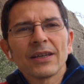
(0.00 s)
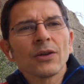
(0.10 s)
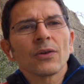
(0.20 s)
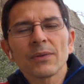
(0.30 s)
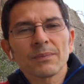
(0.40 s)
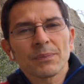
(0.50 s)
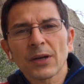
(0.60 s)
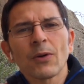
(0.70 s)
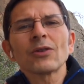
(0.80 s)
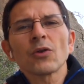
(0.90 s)
io,
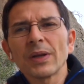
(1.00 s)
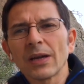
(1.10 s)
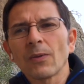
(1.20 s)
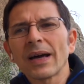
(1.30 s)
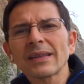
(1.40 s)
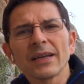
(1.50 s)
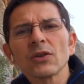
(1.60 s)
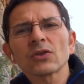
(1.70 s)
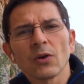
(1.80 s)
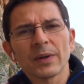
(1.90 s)
per quanto mi riguarda,
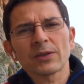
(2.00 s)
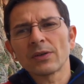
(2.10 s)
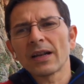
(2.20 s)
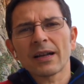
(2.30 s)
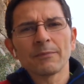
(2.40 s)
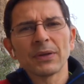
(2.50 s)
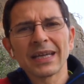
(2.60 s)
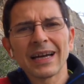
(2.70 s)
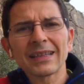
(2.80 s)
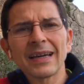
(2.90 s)
io ho scoperto
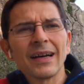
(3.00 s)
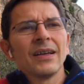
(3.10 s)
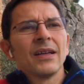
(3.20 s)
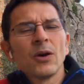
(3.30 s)
nell'arrampicata